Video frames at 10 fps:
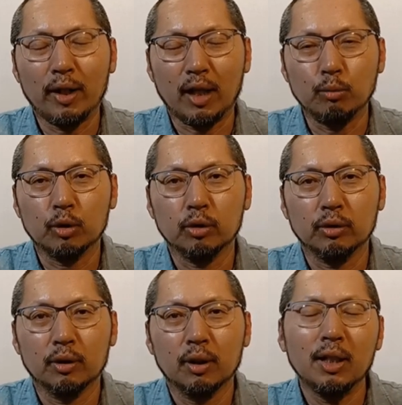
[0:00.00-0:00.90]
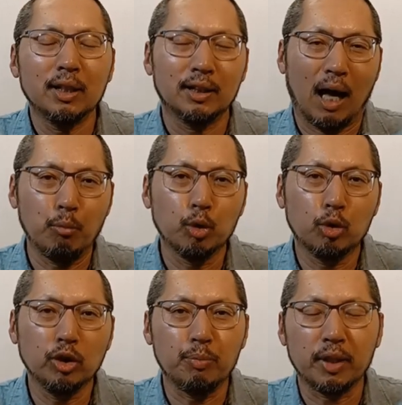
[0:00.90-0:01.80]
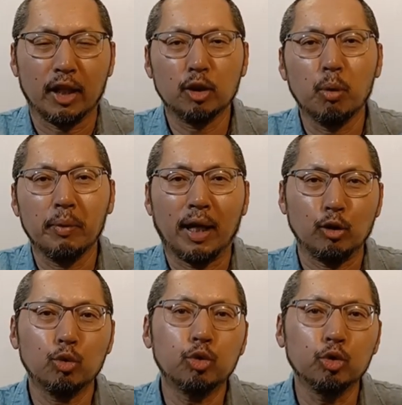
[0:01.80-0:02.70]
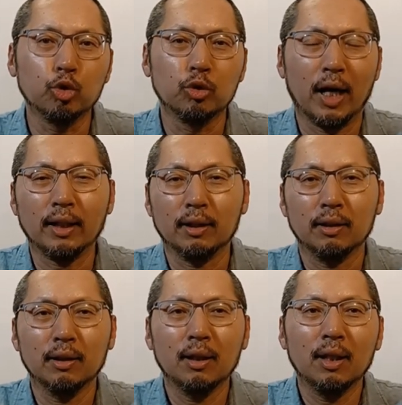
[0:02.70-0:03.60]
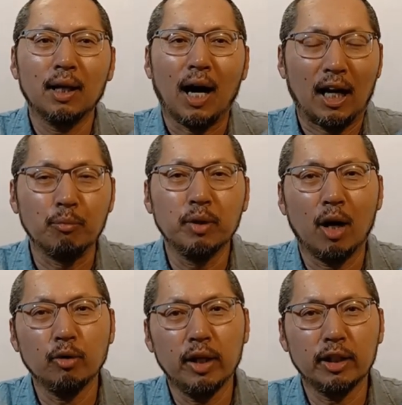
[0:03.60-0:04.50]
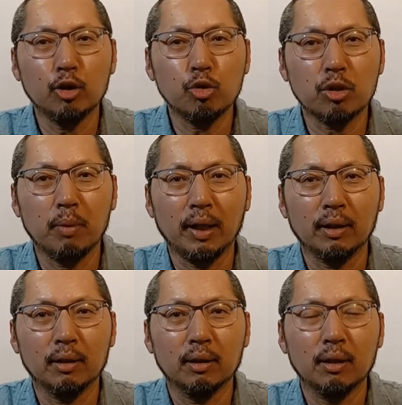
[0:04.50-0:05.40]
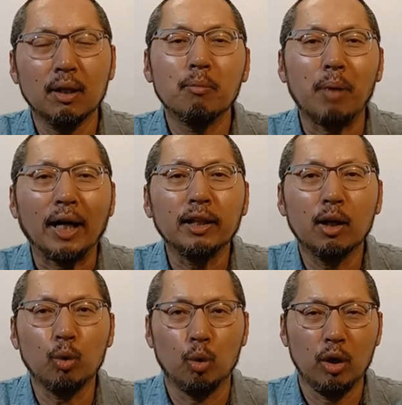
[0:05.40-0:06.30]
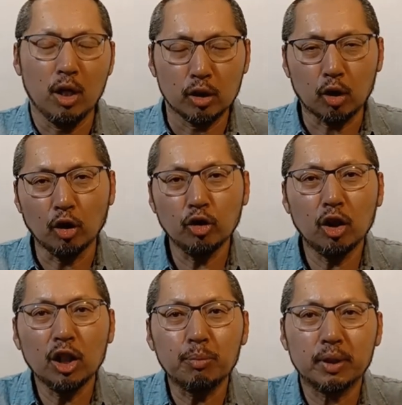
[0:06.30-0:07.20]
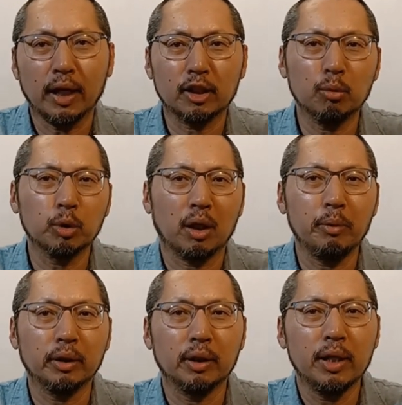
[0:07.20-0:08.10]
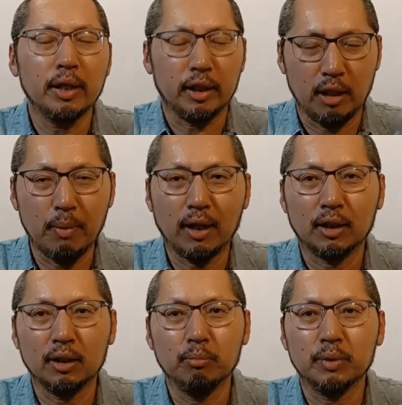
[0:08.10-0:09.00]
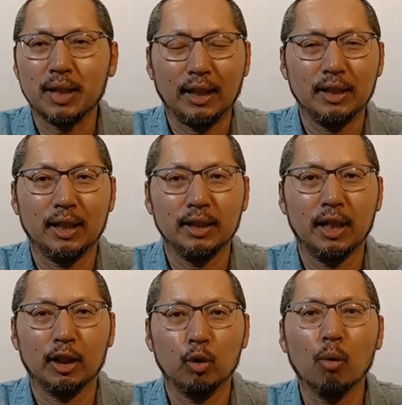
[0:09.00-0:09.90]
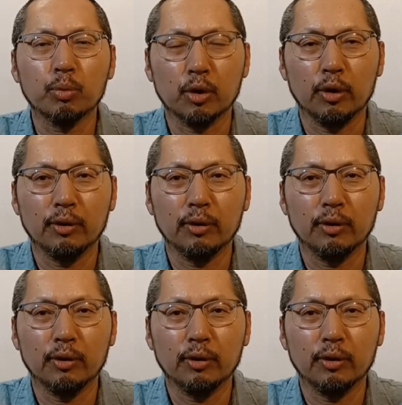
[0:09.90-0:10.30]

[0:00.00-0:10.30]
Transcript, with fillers: 나무꾼. 나무꾼 입장에서 보면 아주 훈훈한 아름다운 얘기일 수 있지만 반대로 선녀 입장에서 보자면 이만큼 잔인한 이야기도 없어요.